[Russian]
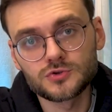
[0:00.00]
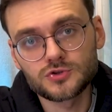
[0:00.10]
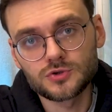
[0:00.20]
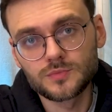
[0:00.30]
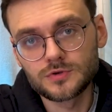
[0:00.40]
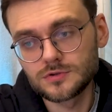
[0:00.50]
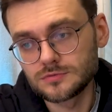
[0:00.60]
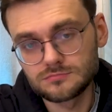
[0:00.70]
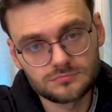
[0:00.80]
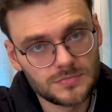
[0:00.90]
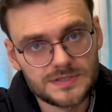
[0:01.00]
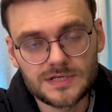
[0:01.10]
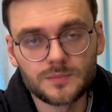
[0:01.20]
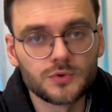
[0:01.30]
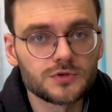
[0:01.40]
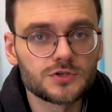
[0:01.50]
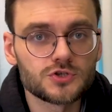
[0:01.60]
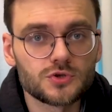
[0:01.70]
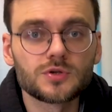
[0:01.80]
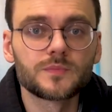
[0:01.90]
чтобы разработать
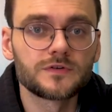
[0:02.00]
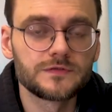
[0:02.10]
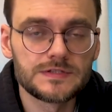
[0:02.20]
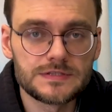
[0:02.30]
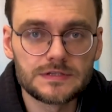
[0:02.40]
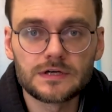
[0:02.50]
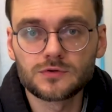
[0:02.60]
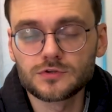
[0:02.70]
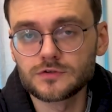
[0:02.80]
что-то, привнести какой-то